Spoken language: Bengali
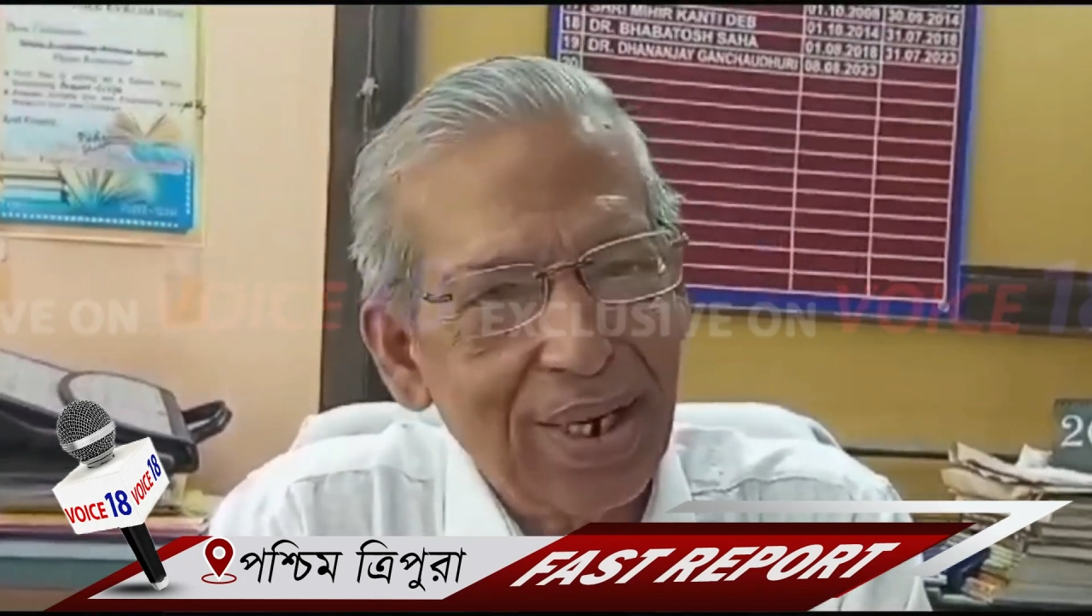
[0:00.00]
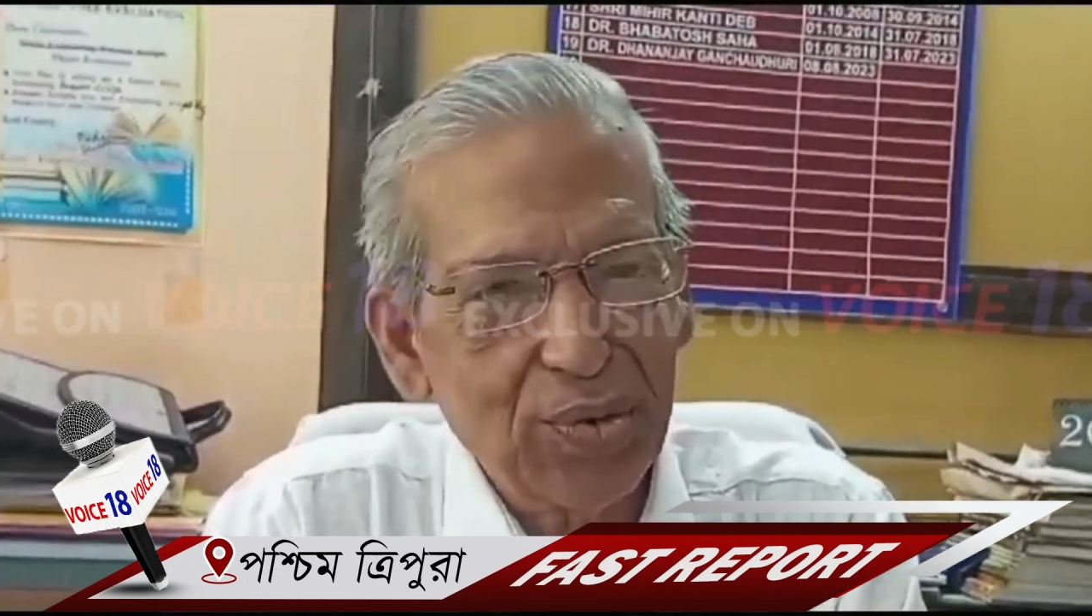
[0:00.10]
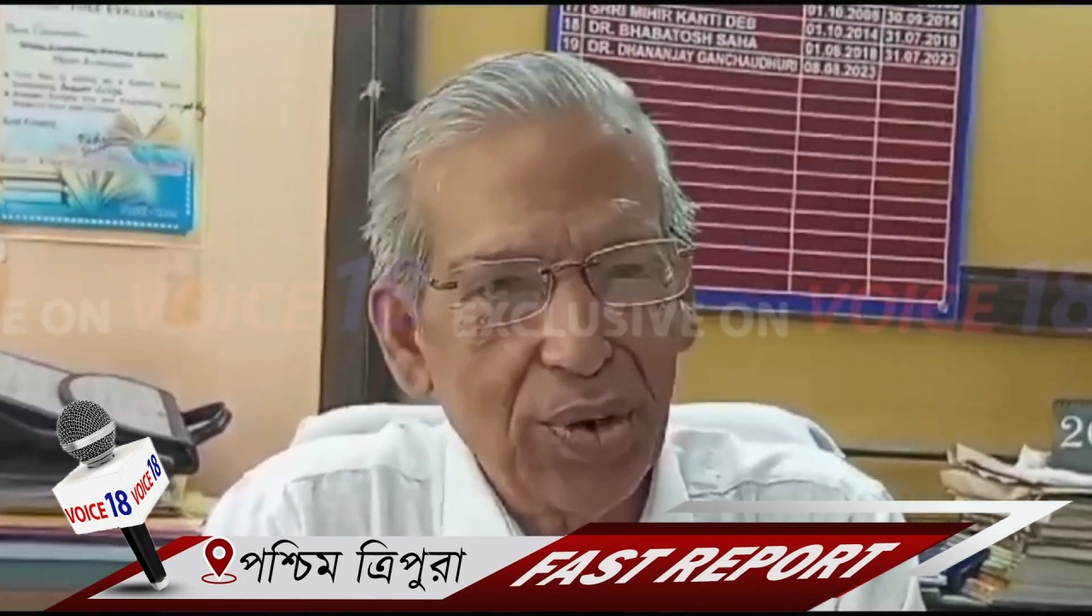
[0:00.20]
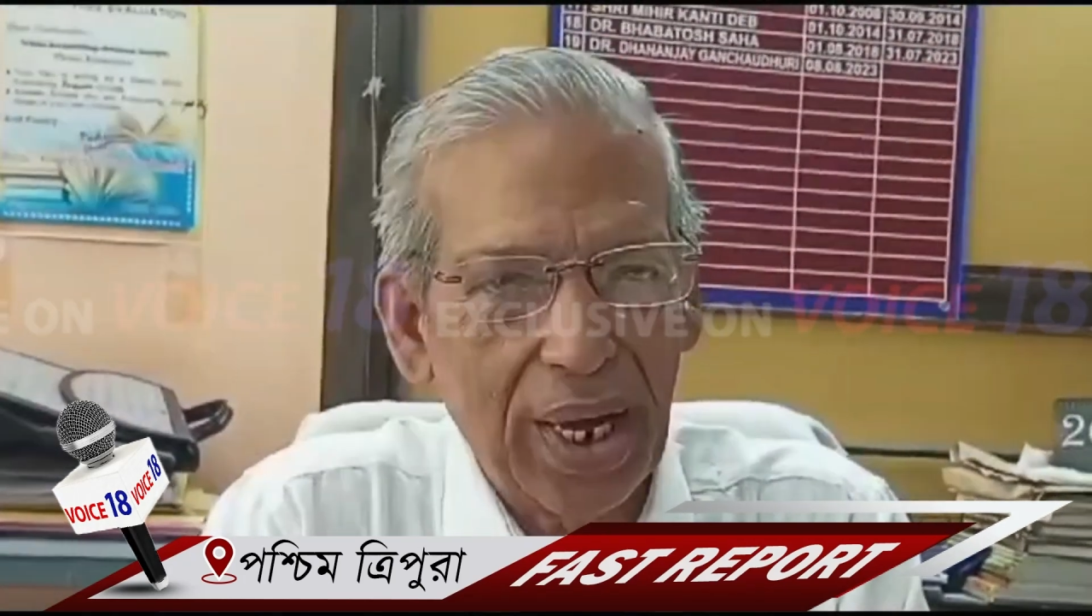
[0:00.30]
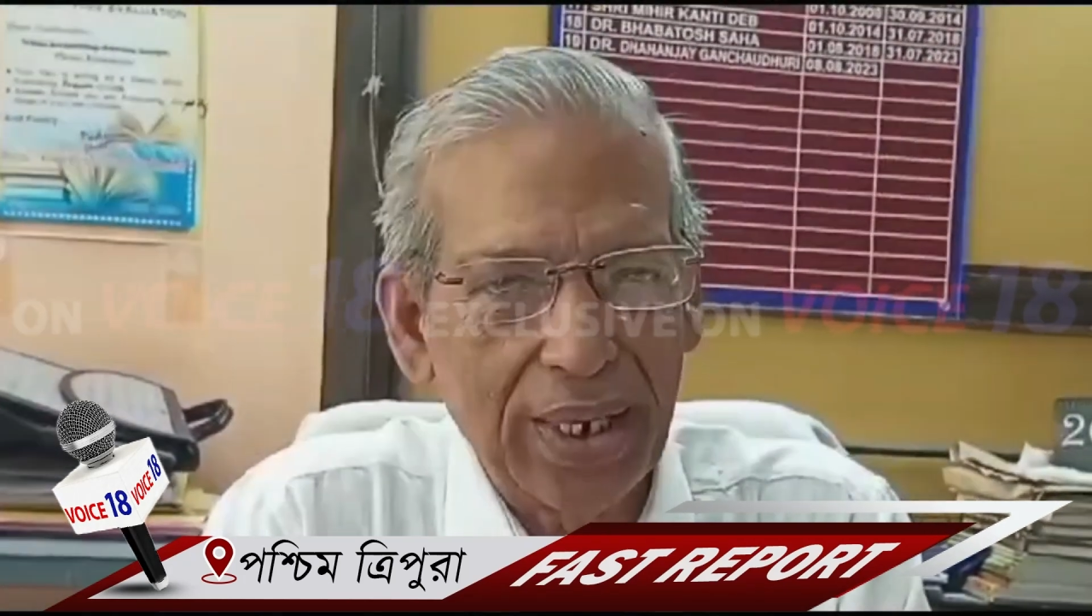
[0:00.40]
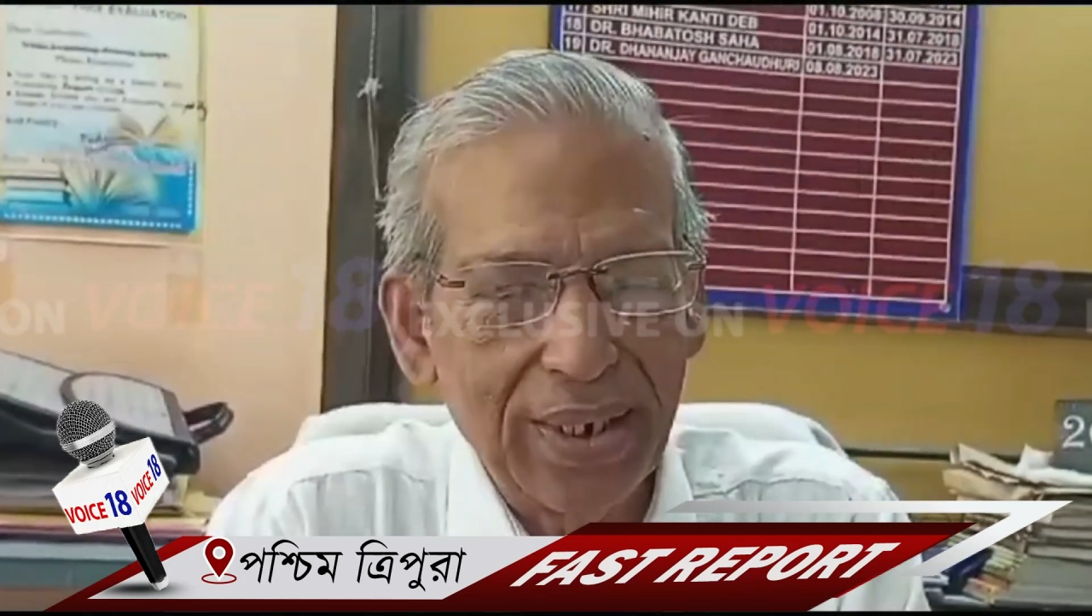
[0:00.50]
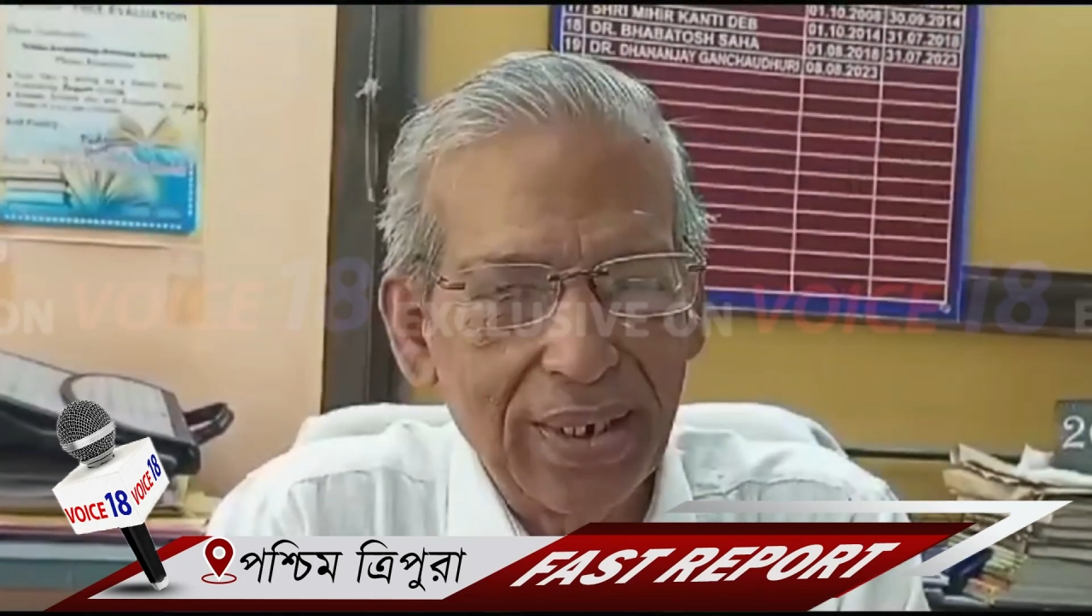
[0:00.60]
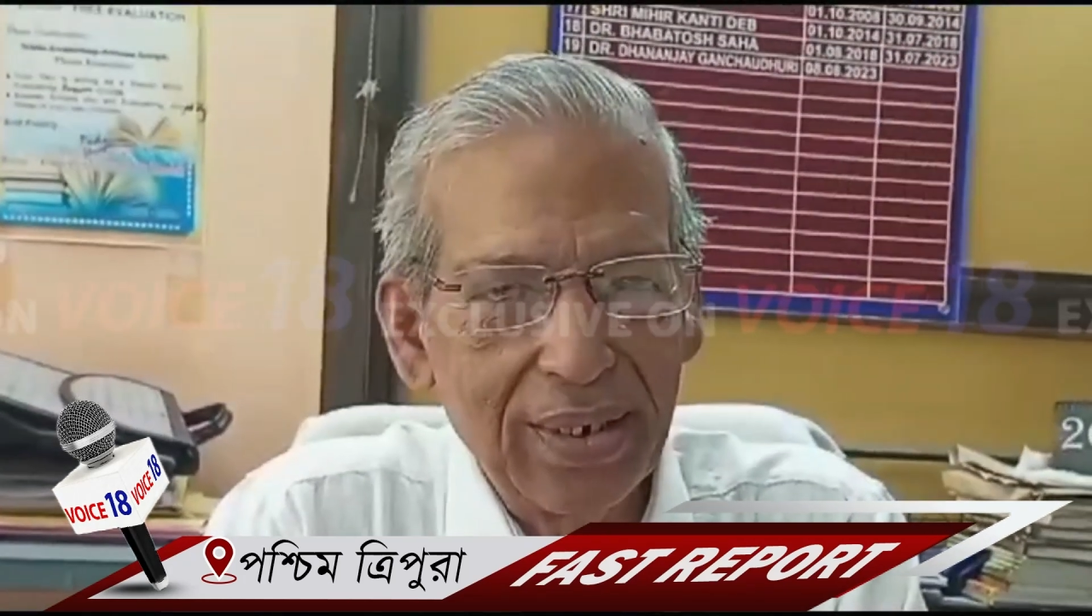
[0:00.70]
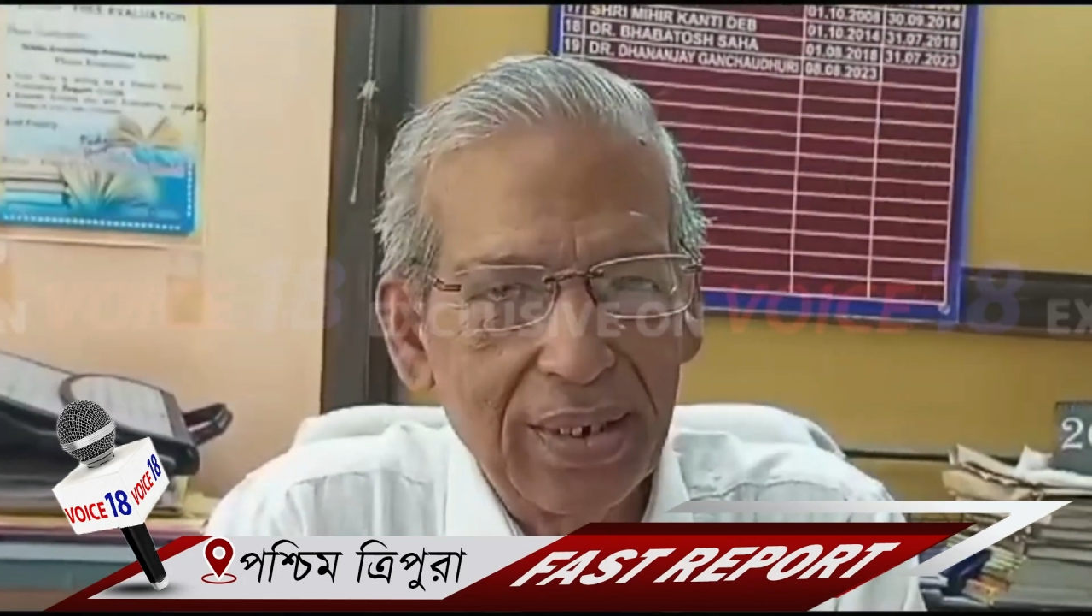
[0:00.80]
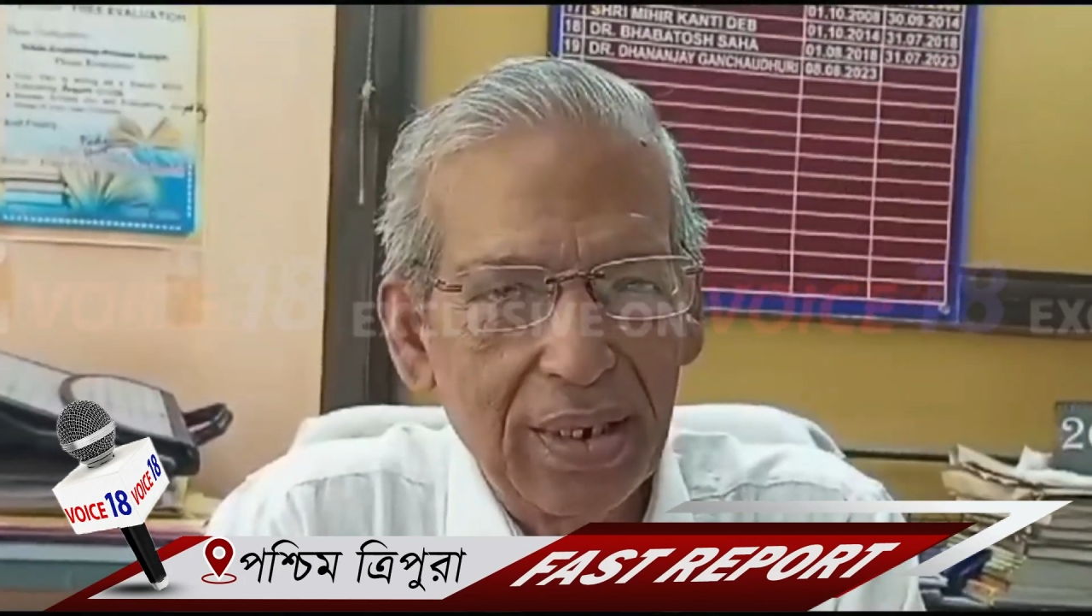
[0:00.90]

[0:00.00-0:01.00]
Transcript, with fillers: শেষ হয়ে গেছে